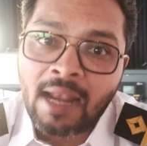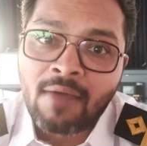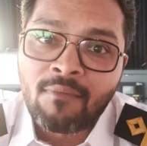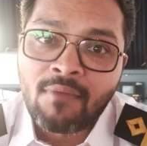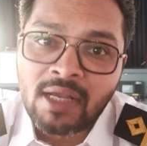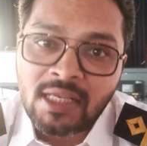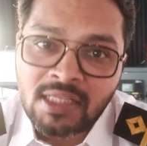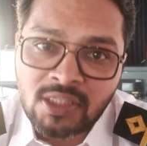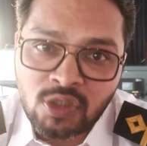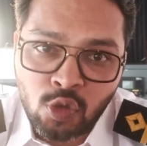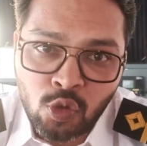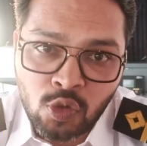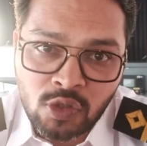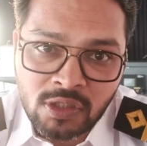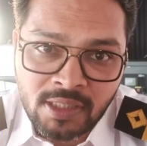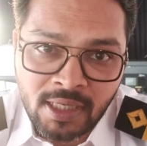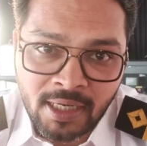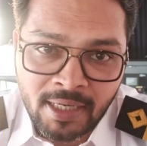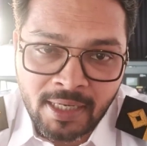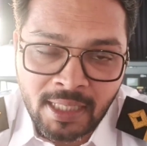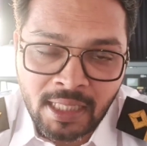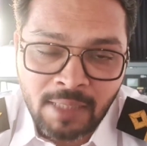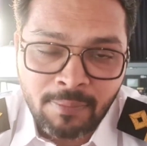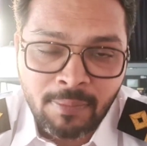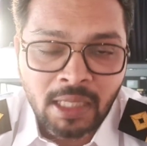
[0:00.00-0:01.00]
एडवांस कोर्स
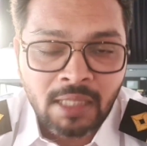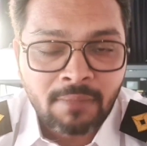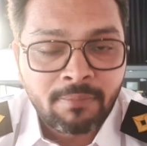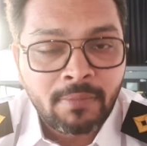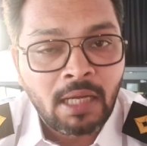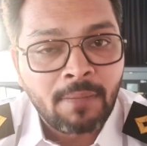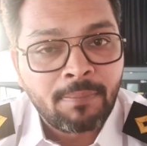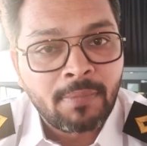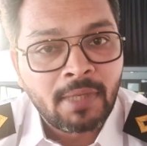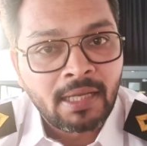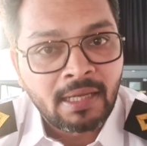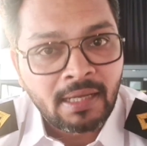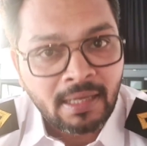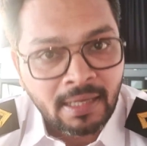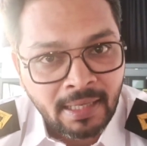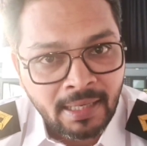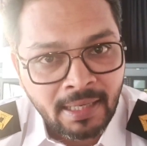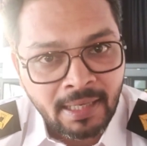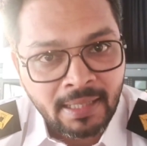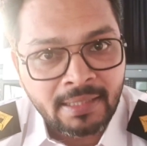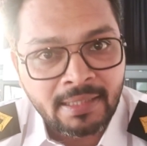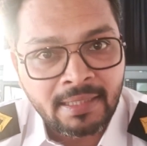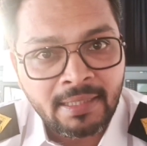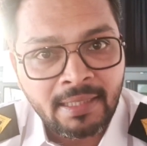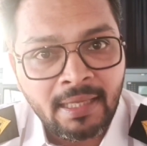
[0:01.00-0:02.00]
करने के बाद में आपने
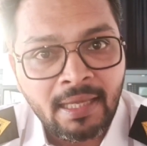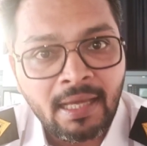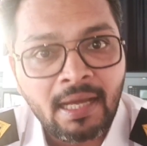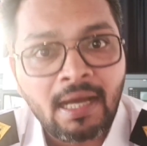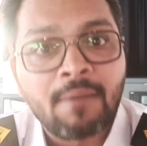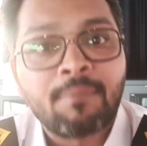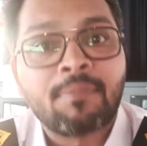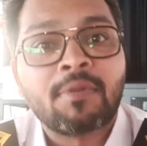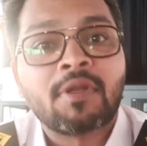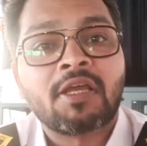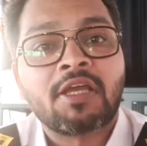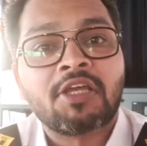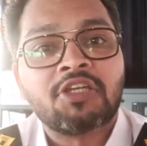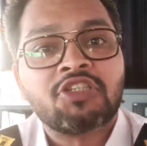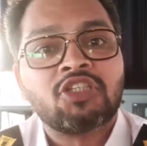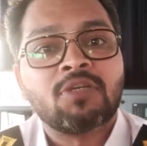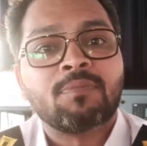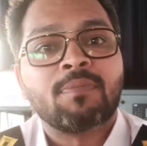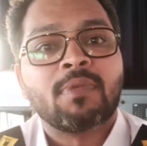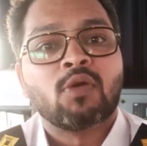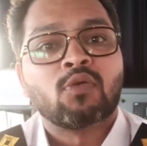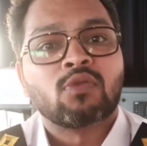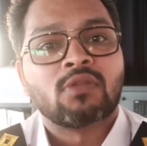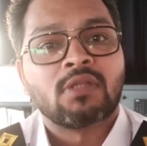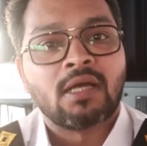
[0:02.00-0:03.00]
कलेक्ट किए आपके
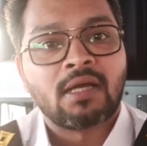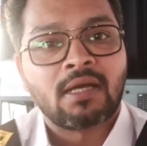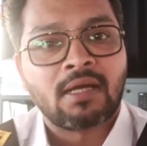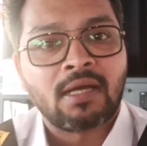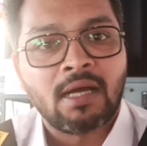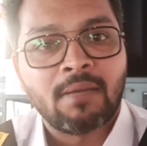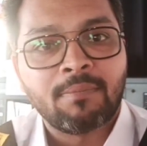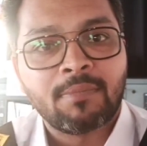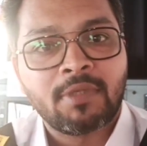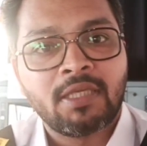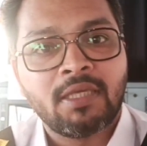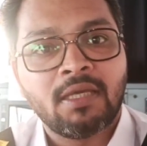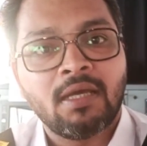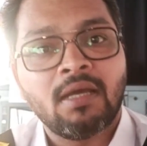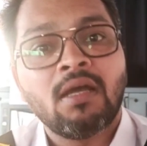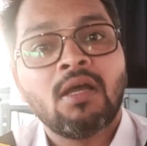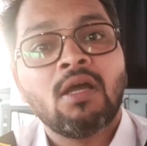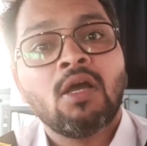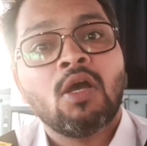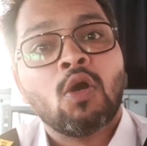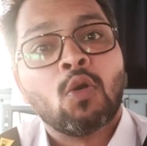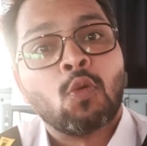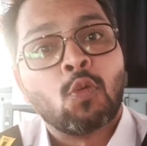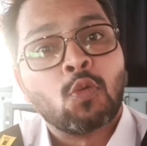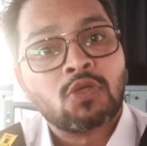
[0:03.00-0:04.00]
केशिप ने उतना काम किया
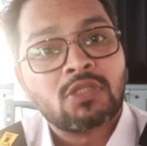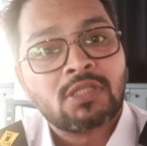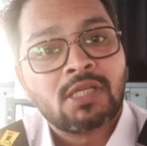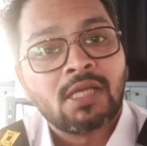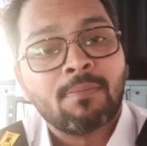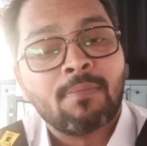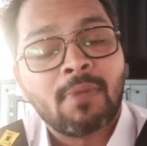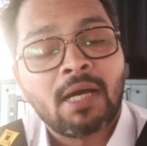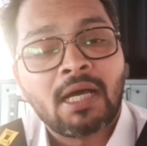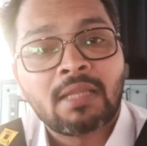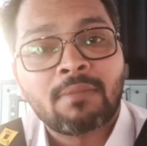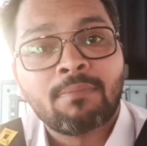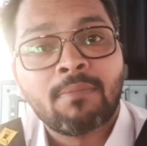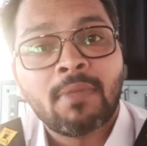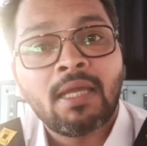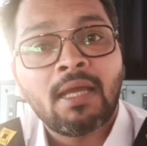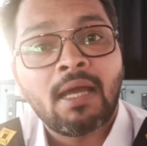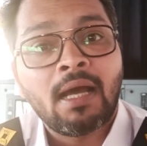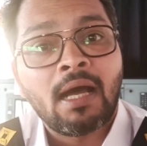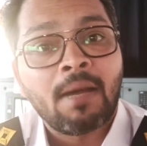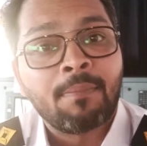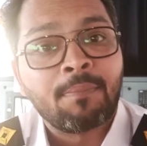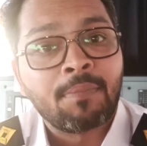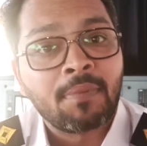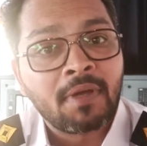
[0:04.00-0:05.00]
उसके बाद में
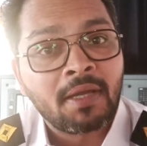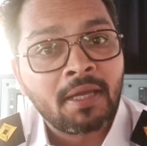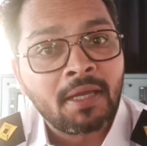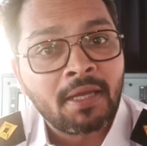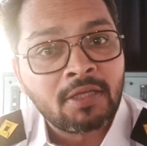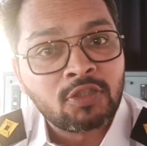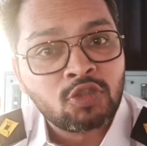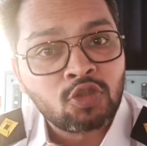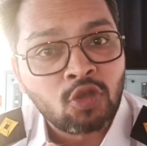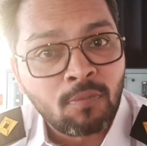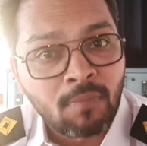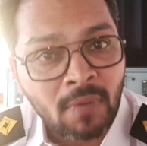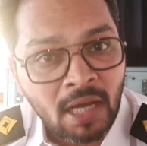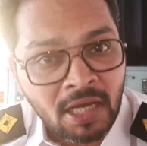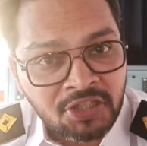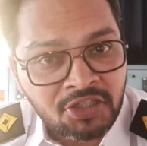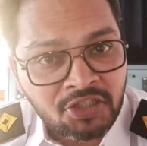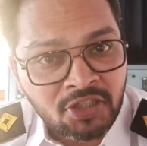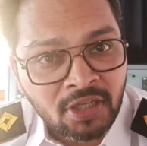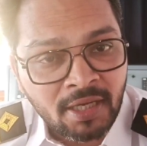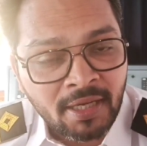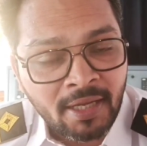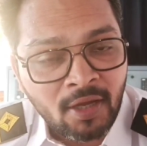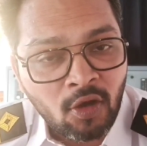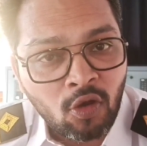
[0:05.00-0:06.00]
आपका जो
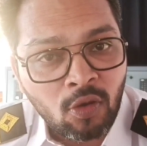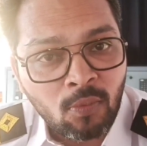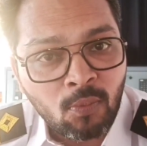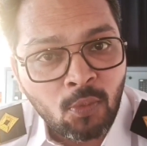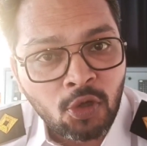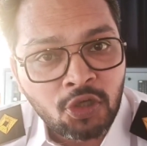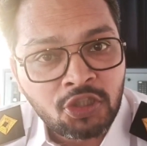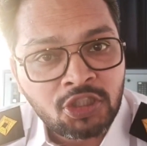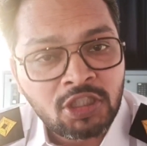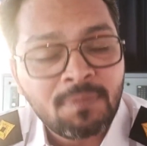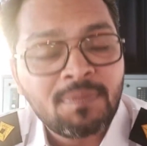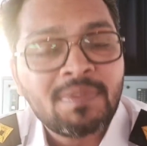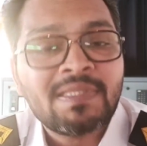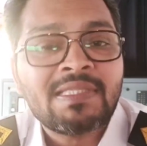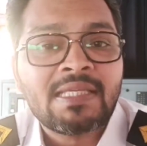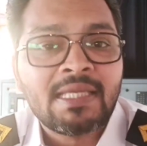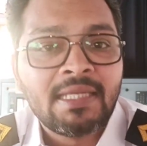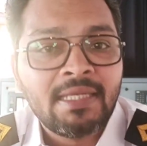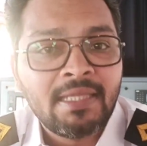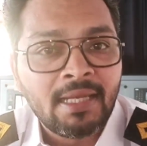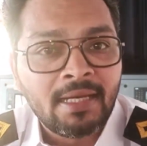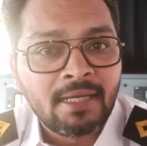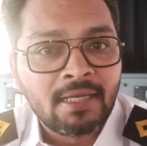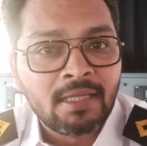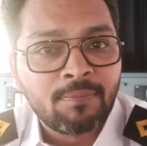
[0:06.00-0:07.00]
मास्टर है ऑनबोर्ड शिप
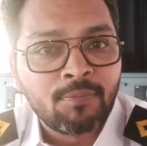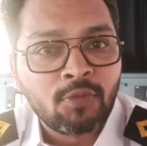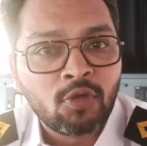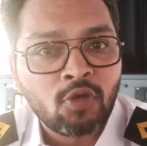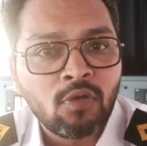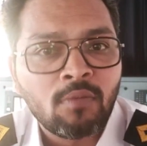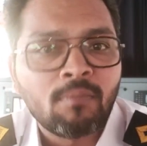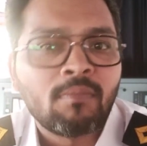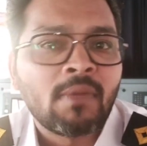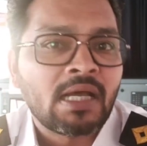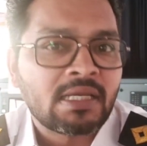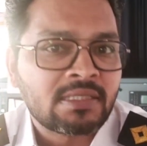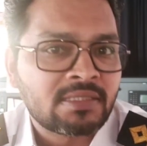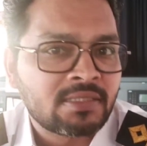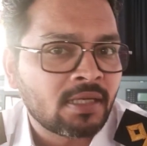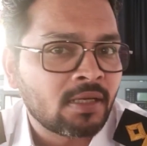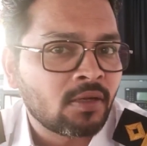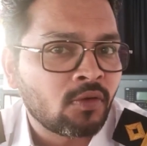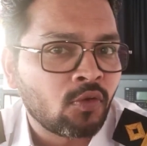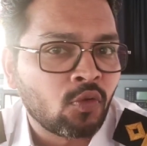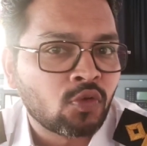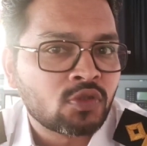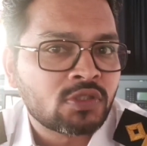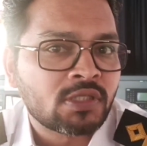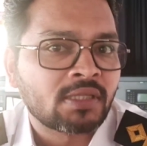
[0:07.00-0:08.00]
सीनियर डीपीओ
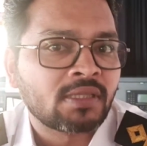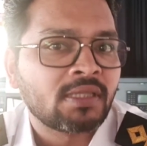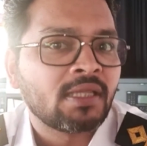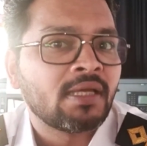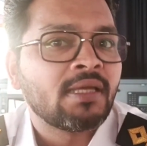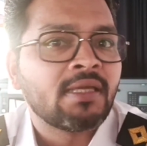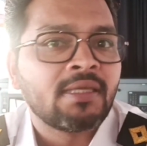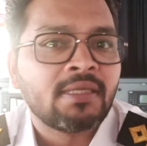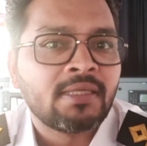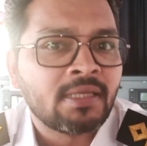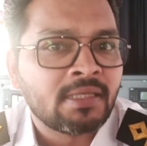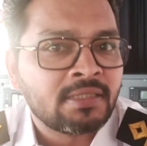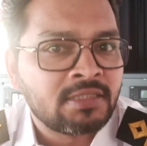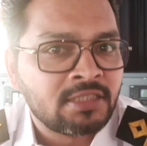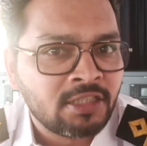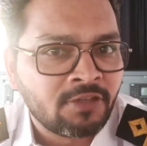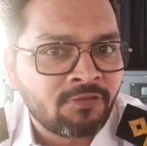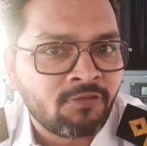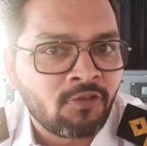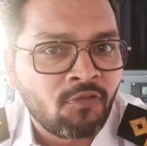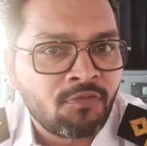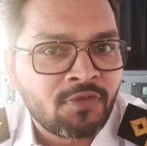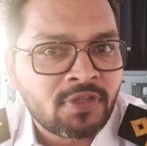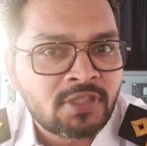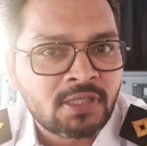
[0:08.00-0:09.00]
मास्टर हो सकता है या
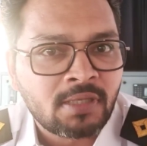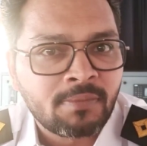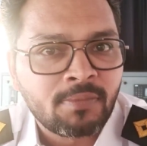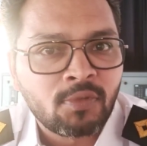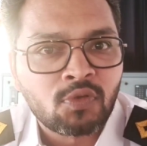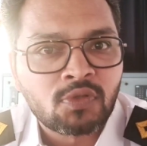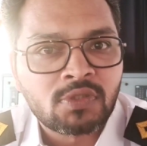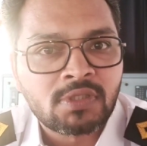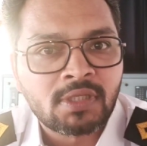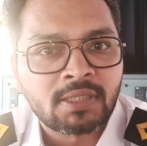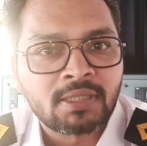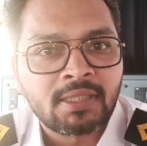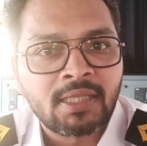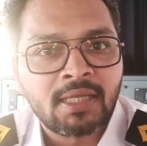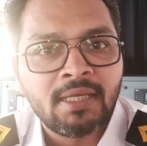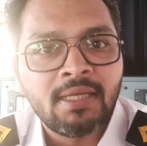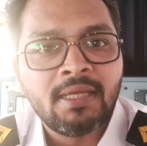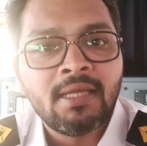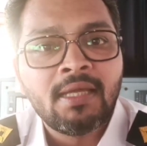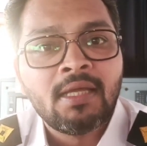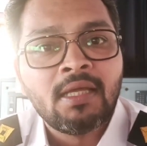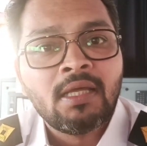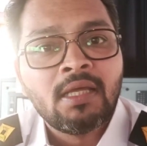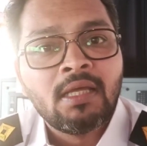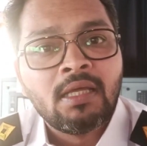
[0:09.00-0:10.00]
चीफ ऑफिसर भी हो सकता
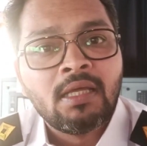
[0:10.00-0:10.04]
है